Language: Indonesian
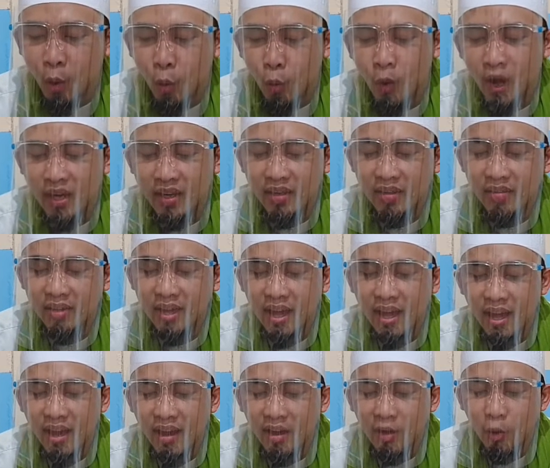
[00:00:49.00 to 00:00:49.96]
Wa
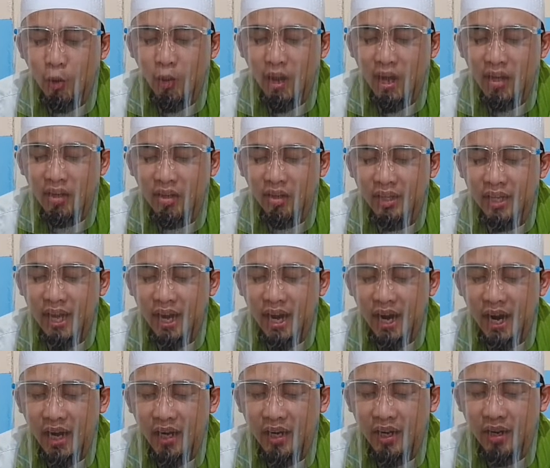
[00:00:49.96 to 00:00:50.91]
idza
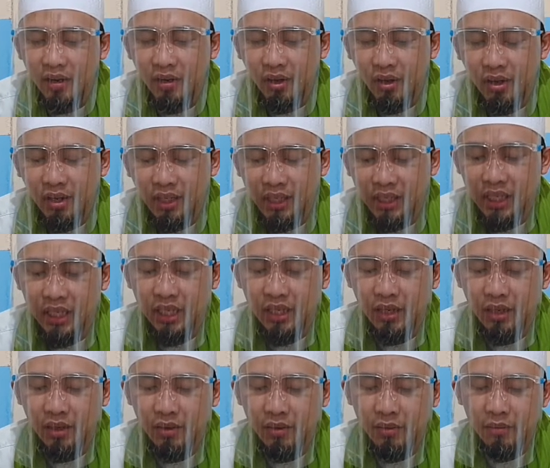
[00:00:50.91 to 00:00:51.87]
waroda 'alal
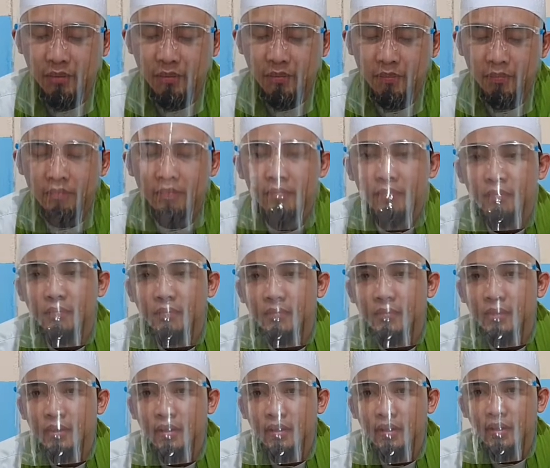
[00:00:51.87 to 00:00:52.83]
qari'i
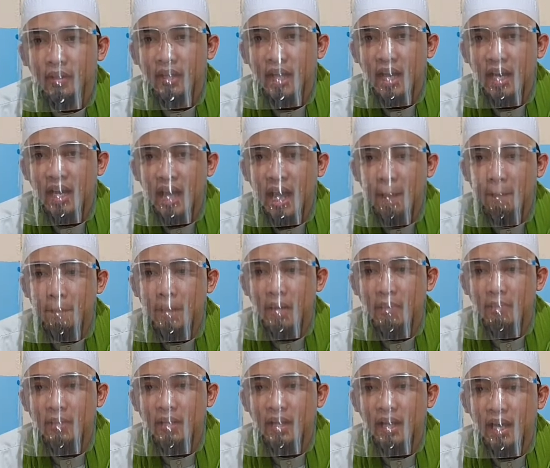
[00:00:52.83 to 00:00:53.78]
dan
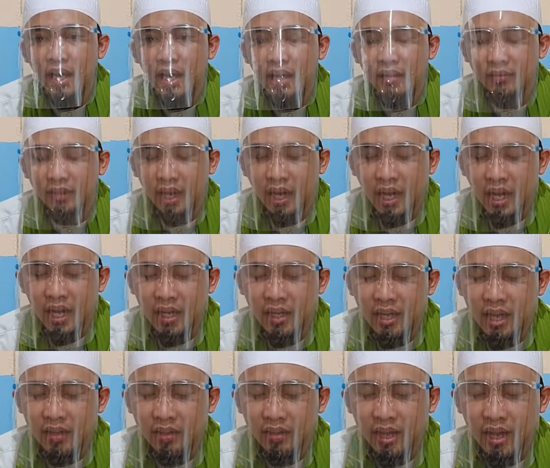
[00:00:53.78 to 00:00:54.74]
apabila
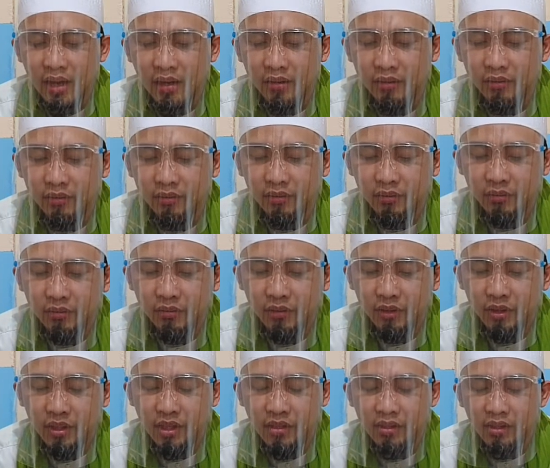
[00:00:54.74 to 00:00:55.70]
telah datang
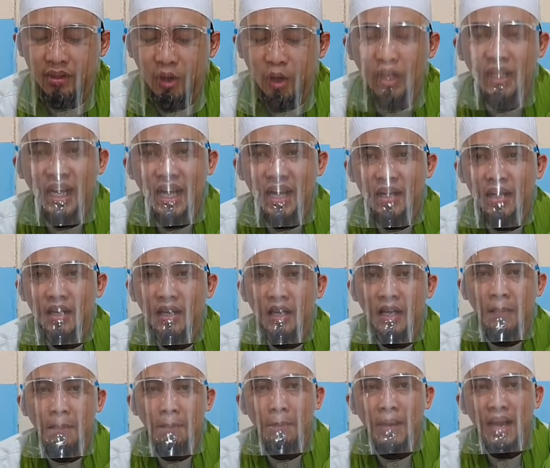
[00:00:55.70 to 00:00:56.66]
seseorang
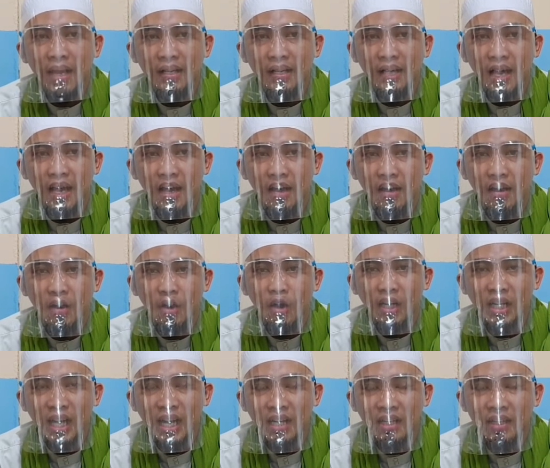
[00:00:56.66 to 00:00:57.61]
kepada
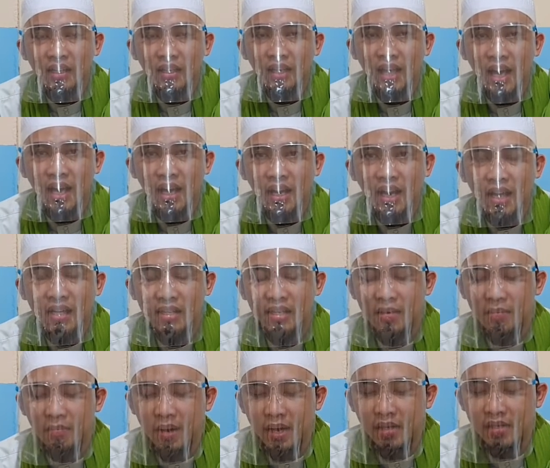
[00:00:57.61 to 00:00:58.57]
orang yang
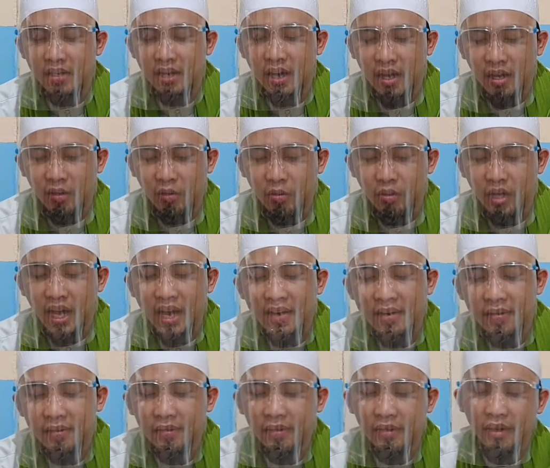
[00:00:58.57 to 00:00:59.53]
lagi baca
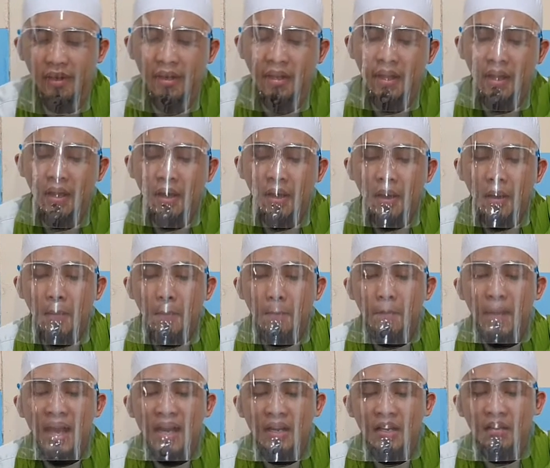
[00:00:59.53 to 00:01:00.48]
Al-Qur'an
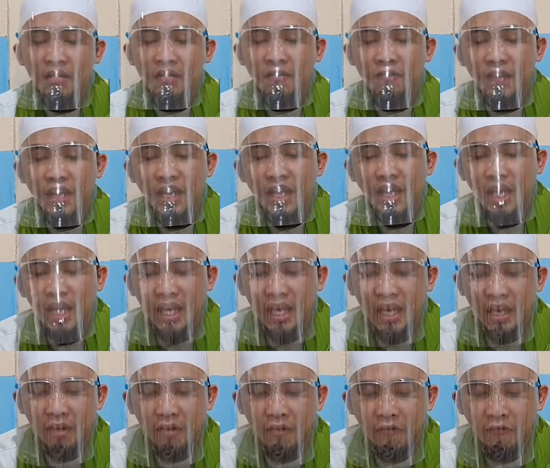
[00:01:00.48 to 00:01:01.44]
man
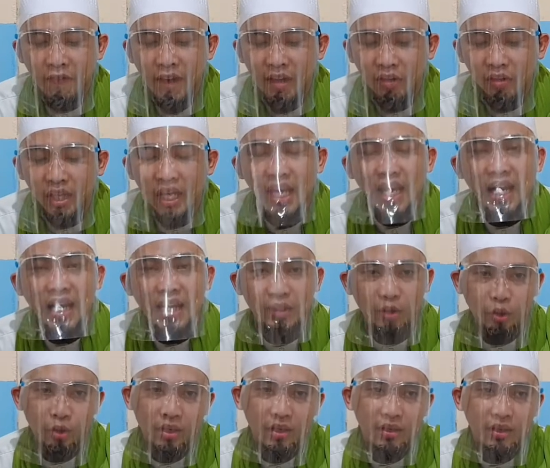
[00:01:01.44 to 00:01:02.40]
fihi
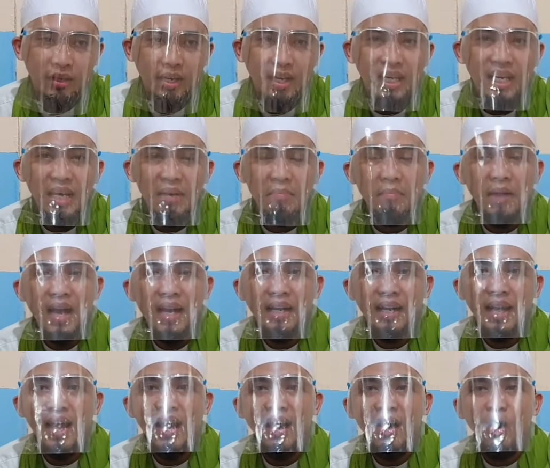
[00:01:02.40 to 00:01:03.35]
fadilatun di
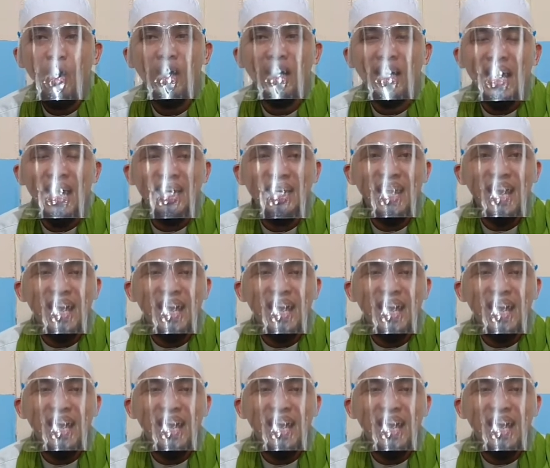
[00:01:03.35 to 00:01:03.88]
mana orang